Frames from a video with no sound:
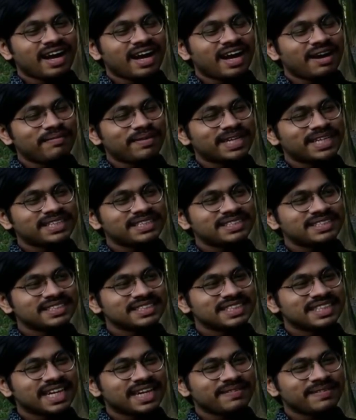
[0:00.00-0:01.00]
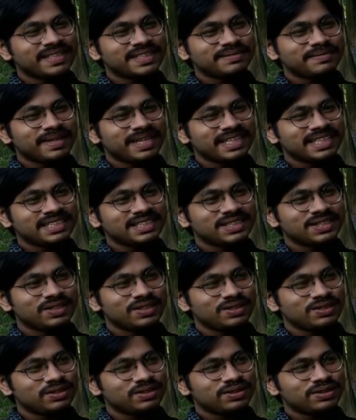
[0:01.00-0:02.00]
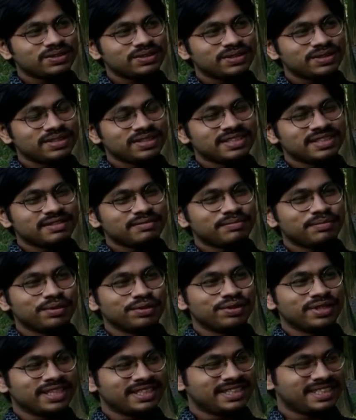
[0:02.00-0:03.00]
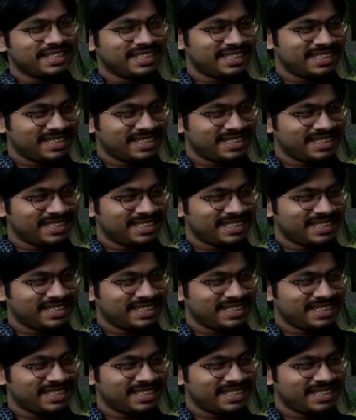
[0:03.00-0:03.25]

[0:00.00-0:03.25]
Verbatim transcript: আমার গ্রামের বাড়ি হলো বগুড়াতে